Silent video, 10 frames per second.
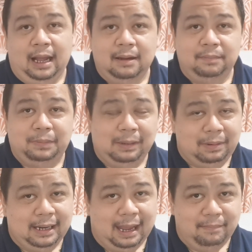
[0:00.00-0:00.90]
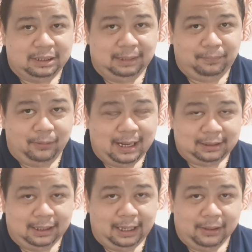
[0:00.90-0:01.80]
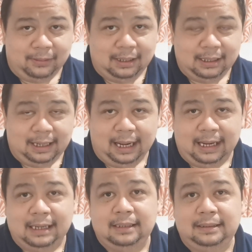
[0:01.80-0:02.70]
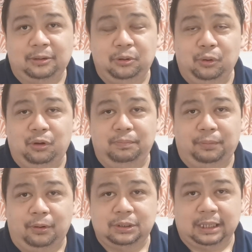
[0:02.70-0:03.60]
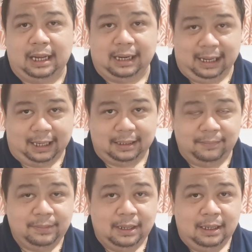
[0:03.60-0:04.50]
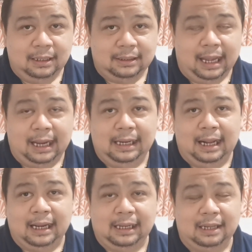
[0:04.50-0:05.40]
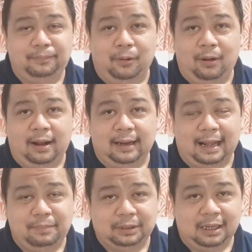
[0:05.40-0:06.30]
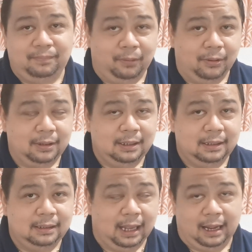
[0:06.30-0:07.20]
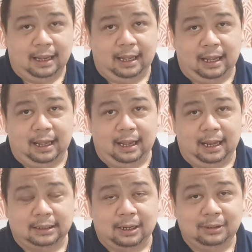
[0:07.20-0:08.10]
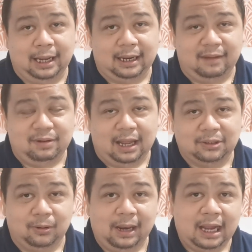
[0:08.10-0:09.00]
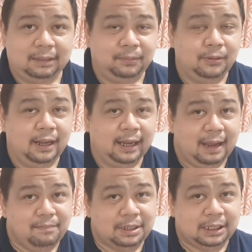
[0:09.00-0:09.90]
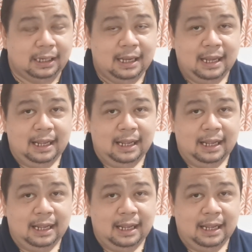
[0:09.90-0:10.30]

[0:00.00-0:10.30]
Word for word: ang Philippine Embassy po natin ngayon ay nandoon po sa Riyadh. Dahil ang Riyadh po ang capital po ng uh, Saudi Arabia. So lahat po ng embassy